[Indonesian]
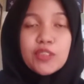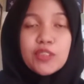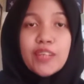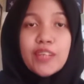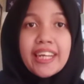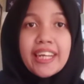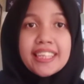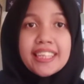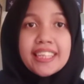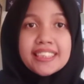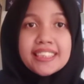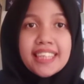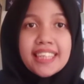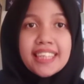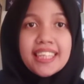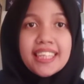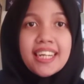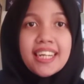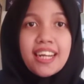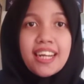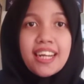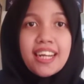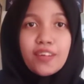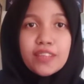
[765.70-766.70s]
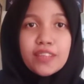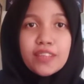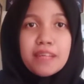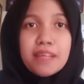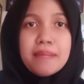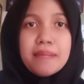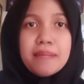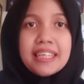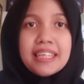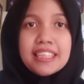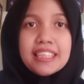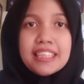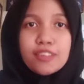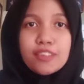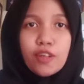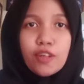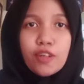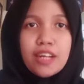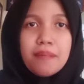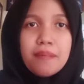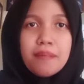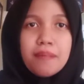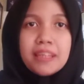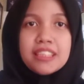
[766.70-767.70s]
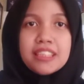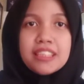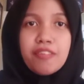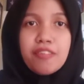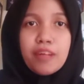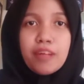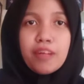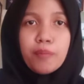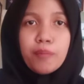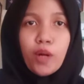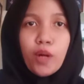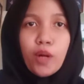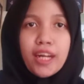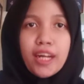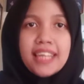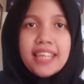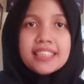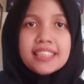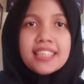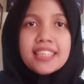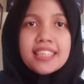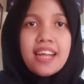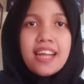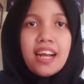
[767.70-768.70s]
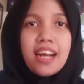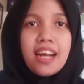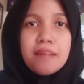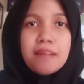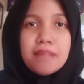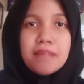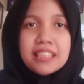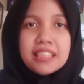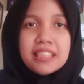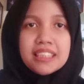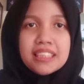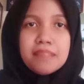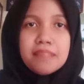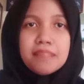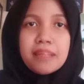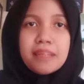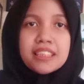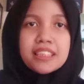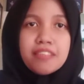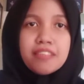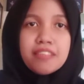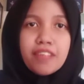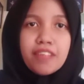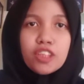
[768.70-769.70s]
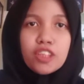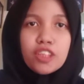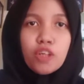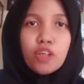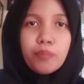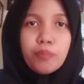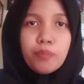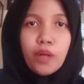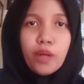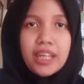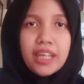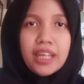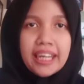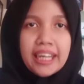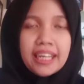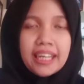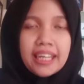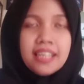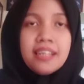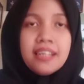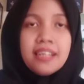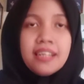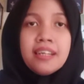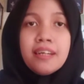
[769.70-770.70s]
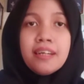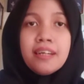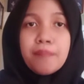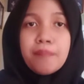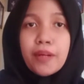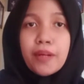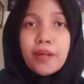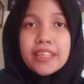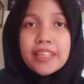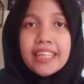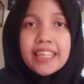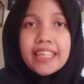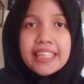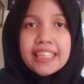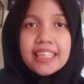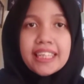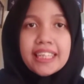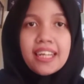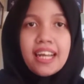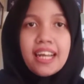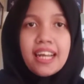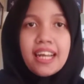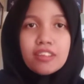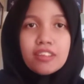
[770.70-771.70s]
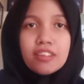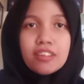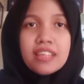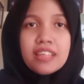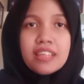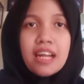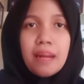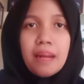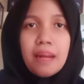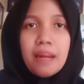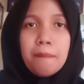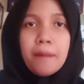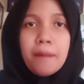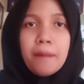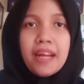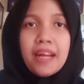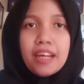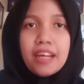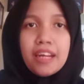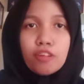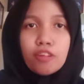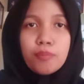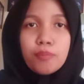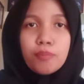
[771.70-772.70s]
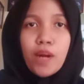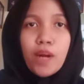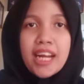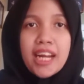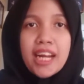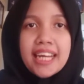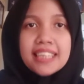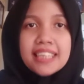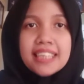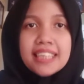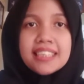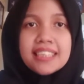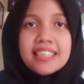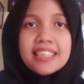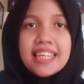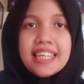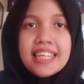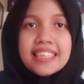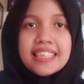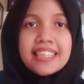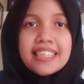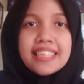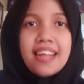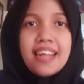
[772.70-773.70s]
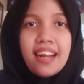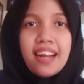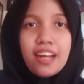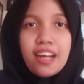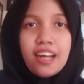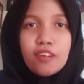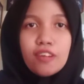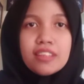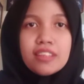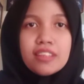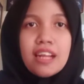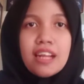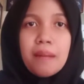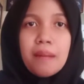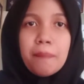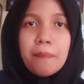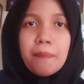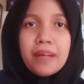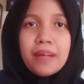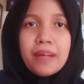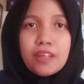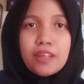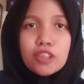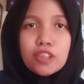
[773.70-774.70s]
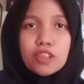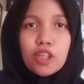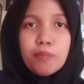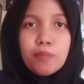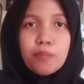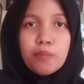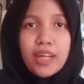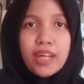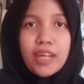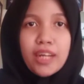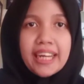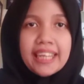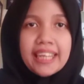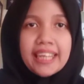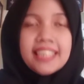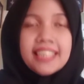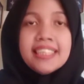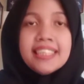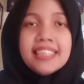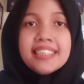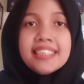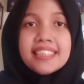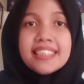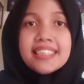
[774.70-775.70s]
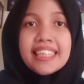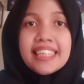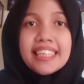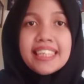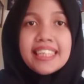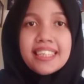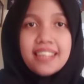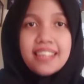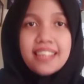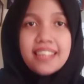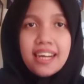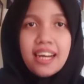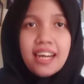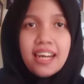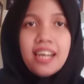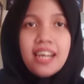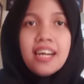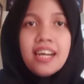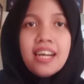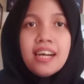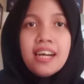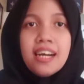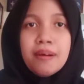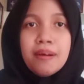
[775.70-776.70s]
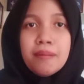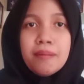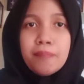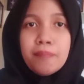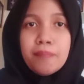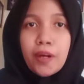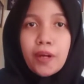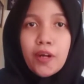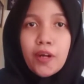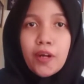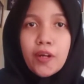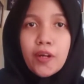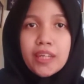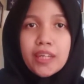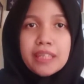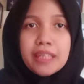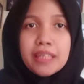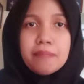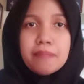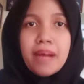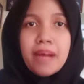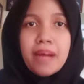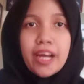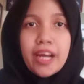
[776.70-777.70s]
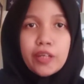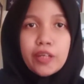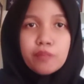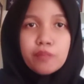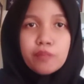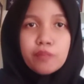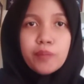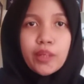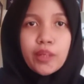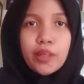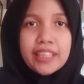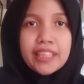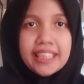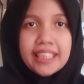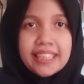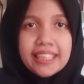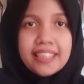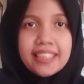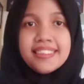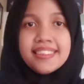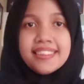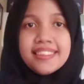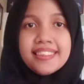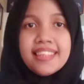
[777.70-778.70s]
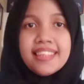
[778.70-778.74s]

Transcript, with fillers: cuka encer, dan larutan baking soda bersifat polar, sedangkan bensin bersifat nonpolar. Protein larut dalam pelarut polar dan tidak larut dalam pelarut nonpolar, sehingga brokoli mengandung protein.